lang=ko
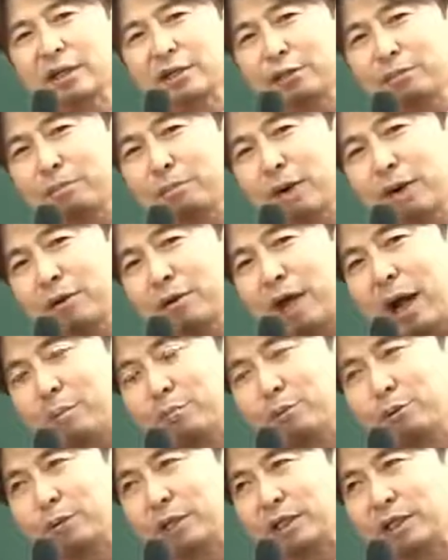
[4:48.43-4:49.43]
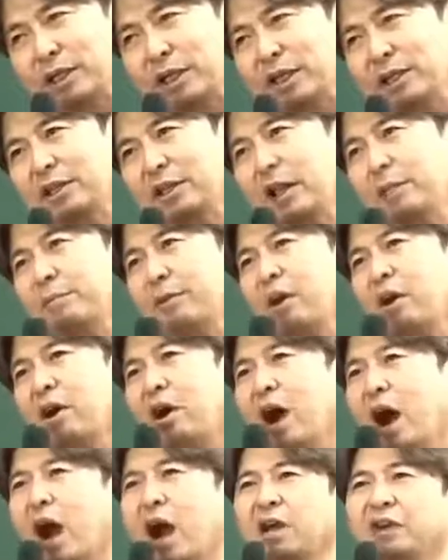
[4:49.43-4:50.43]
선발인원 감소가 시작이 되면
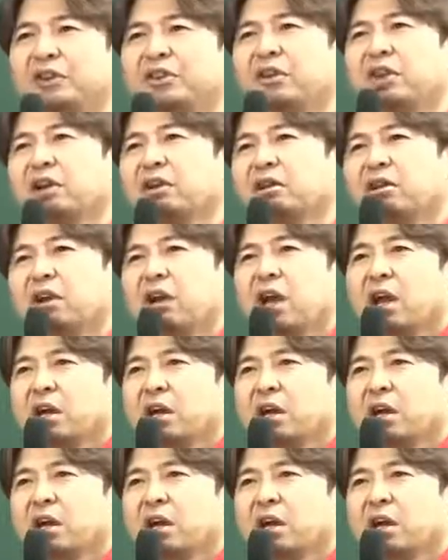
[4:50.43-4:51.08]
아, 이때는